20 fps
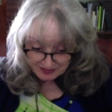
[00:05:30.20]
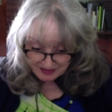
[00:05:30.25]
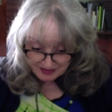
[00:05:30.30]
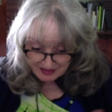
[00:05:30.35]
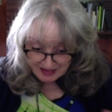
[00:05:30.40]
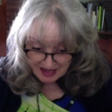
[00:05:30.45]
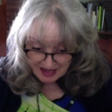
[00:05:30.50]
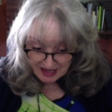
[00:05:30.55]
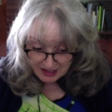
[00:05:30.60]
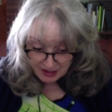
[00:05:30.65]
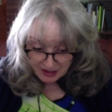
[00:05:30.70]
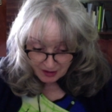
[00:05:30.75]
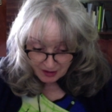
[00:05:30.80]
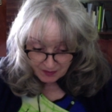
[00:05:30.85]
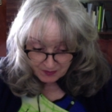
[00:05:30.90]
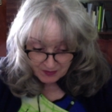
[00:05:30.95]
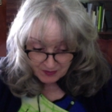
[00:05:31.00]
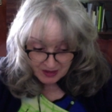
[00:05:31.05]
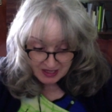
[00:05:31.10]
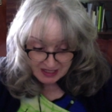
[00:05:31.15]
Alors,
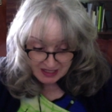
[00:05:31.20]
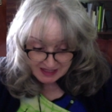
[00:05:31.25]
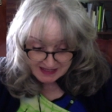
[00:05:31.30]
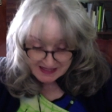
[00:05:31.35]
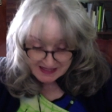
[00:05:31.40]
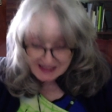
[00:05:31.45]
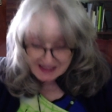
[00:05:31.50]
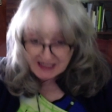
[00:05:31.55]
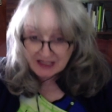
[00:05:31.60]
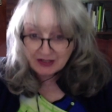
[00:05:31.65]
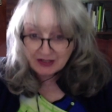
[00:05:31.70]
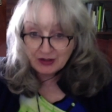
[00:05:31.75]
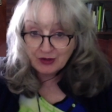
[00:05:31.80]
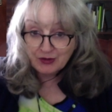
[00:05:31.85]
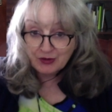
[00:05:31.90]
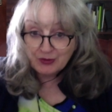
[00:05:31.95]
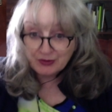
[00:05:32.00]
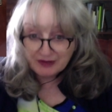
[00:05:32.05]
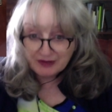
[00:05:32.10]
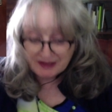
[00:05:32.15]
c'est le
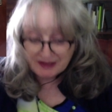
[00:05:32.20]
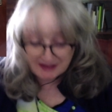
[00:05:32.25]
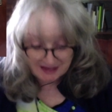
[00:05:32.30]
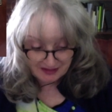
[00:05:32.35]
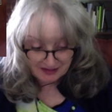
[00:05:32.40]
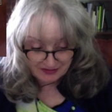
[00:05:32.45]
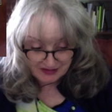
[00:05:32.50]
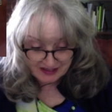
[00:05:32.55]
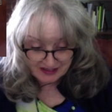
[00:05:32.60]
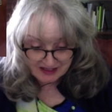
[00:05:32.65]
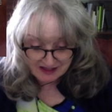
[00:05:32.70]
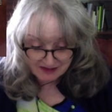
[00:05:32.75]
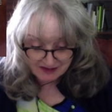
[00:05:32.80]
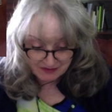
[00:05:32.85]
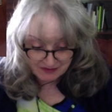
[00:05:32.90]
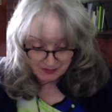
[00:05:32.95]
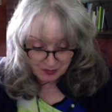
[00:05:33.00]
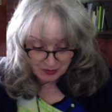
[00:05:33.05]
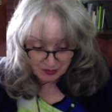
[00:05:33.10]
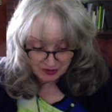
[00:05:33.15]
côté affectif
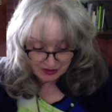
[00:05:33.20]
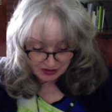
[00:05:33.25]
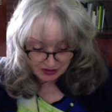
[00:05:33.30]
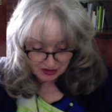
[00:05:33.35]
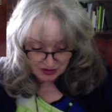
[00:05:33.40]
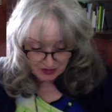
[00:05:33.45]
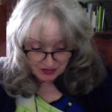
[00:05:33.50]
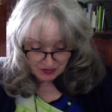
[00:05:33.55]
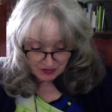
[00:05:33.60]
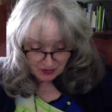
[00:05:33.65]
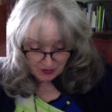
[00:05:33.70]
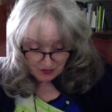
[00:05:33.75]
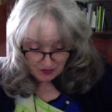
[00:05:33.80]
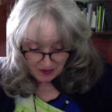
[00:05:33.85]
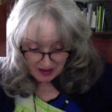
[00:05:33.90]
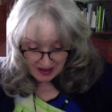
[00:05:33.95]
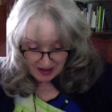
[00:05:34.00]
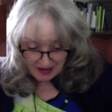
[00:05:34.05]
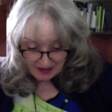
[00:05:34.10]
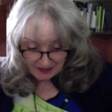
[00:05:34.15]
pour les Gémeaux.
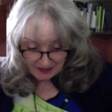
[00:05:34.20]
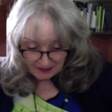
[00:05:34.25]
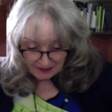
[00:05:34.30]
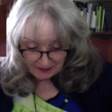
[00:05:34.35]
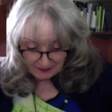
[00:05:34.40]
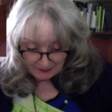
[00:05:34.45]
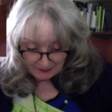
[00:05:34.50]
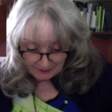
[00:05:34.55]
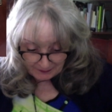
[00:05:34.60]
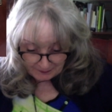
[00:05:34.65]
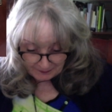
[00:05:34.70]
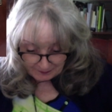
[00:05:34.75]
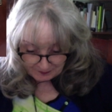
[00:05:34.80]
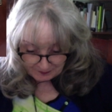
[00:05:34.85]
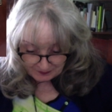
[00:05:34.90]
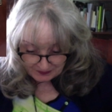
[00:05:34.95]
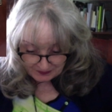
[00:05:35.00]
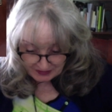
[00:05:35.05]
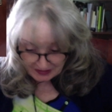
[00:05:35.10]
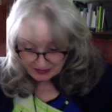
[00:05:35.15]
Euh,
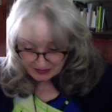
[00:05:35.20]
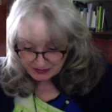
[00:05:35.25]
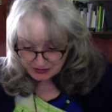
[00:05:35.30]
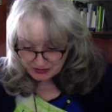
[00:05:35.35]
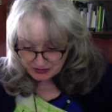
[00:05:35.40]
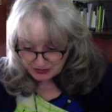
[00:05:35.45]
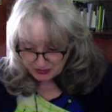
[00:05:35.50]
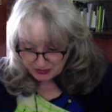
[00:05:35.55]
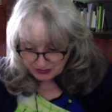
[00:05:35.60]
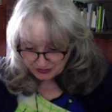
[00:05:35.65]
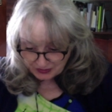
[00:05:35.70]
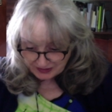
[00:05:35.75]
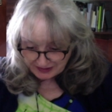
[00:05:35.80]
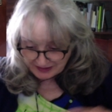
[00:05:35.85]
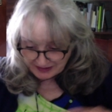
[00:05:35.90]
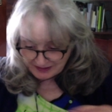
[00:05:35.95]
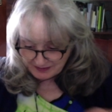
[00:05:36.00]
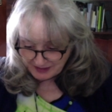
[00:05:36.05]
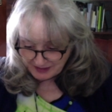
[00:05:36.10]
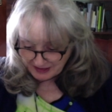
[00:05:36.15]
du côté
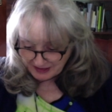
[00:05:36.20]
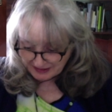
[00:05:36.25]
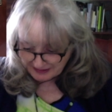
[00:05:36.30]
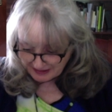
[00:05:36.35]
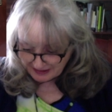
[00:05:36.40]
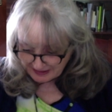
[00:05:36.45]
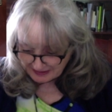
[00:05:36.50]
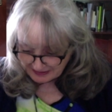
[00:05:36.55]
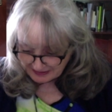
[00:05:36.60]
maintenant